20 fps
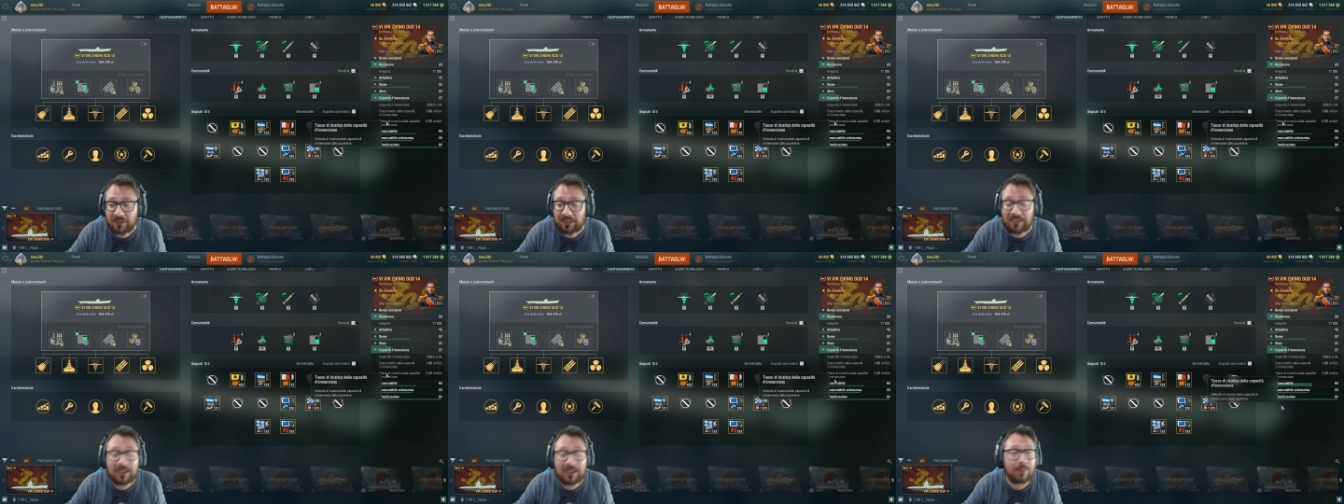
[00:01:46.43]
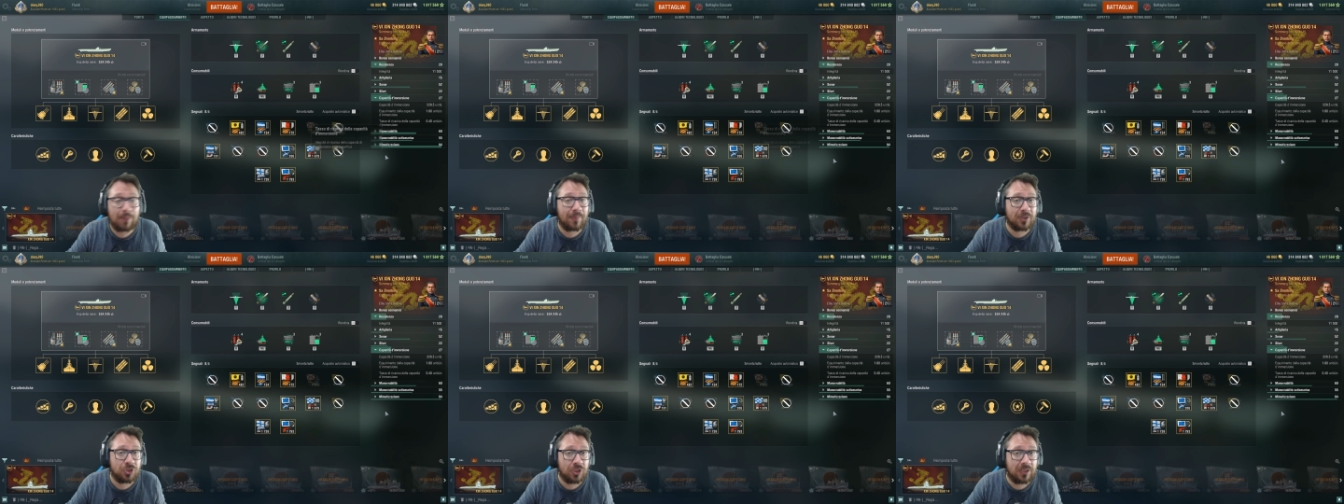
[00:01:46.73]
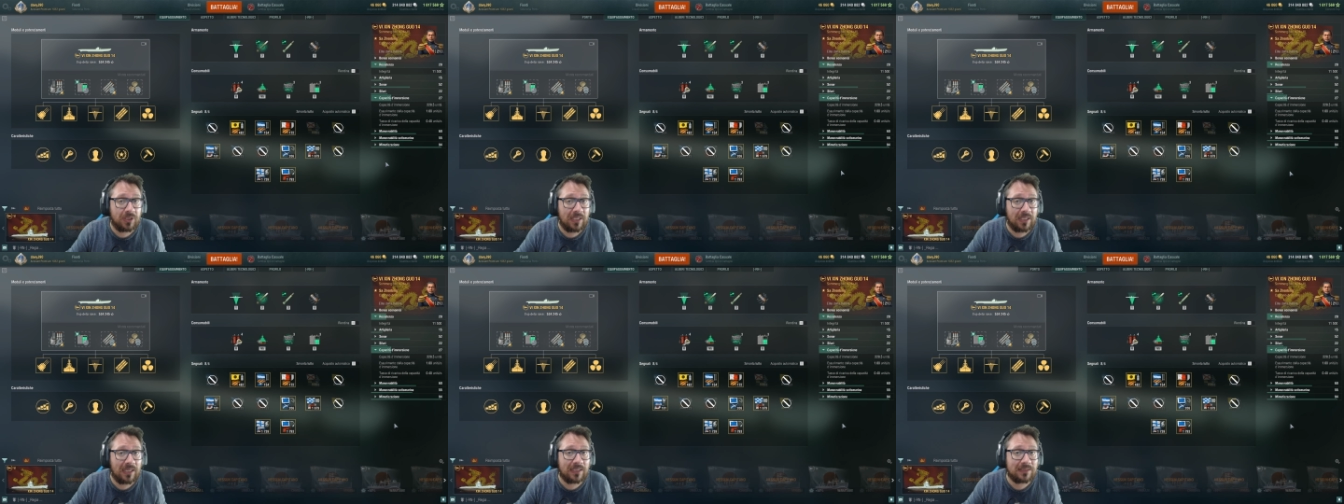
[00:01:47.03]

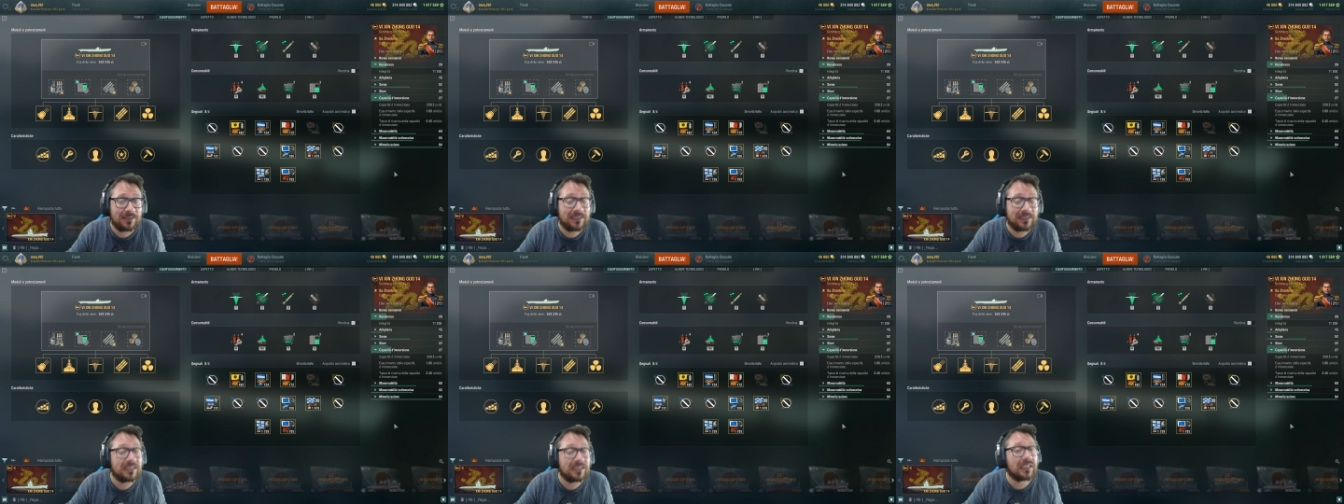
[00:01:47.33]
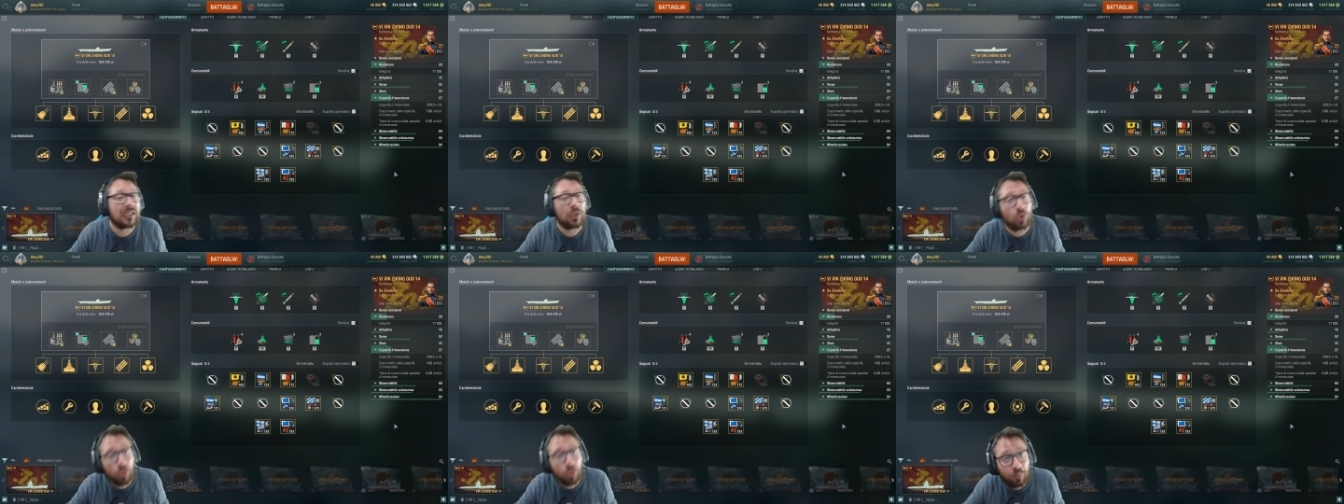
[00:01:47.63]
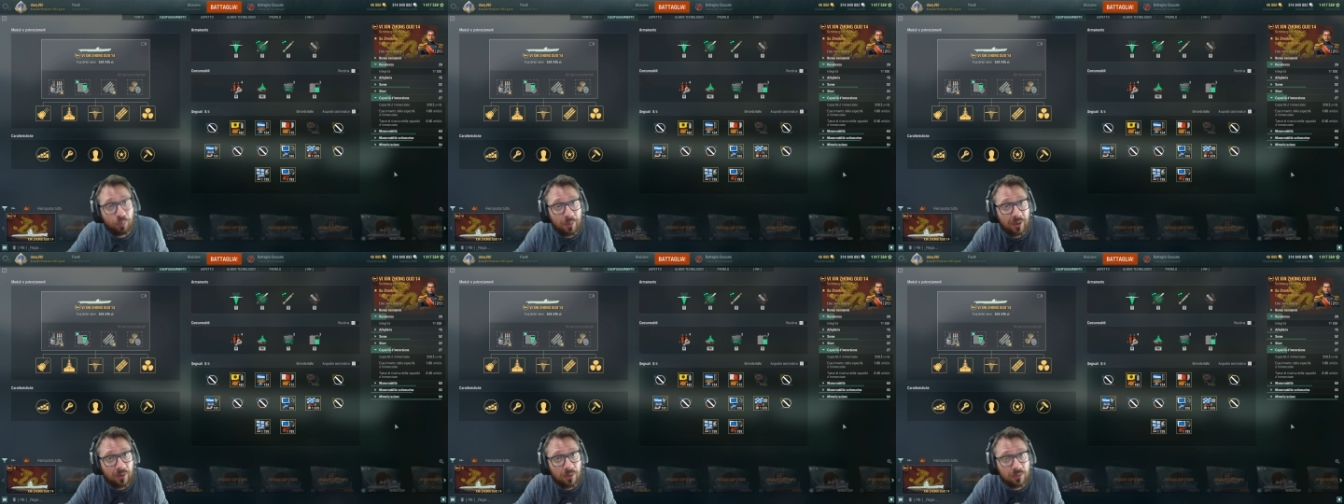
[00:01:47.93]
capacità di
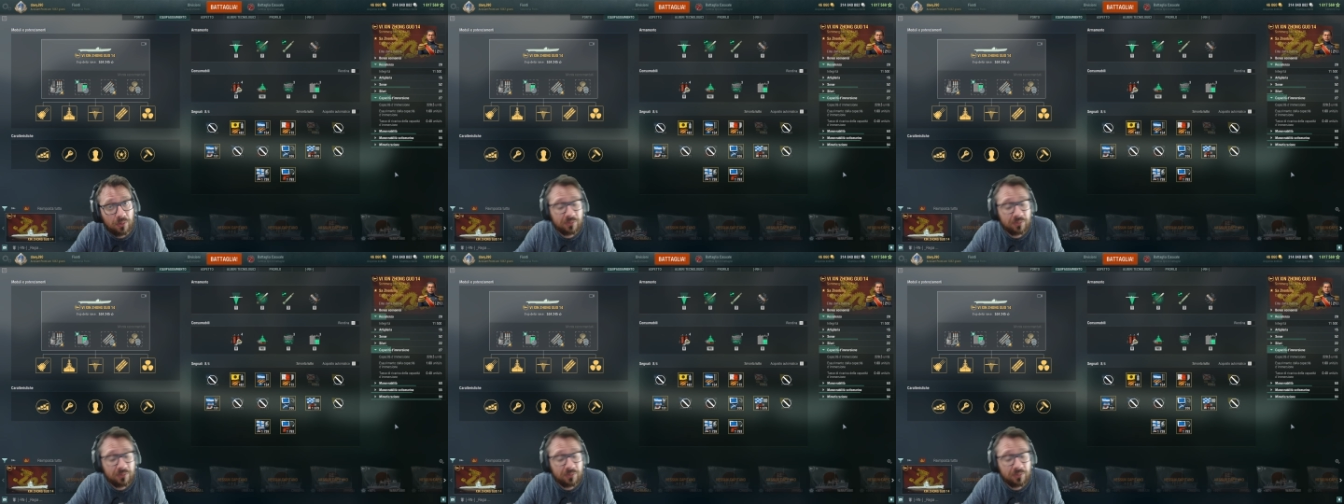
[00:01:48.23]
recupero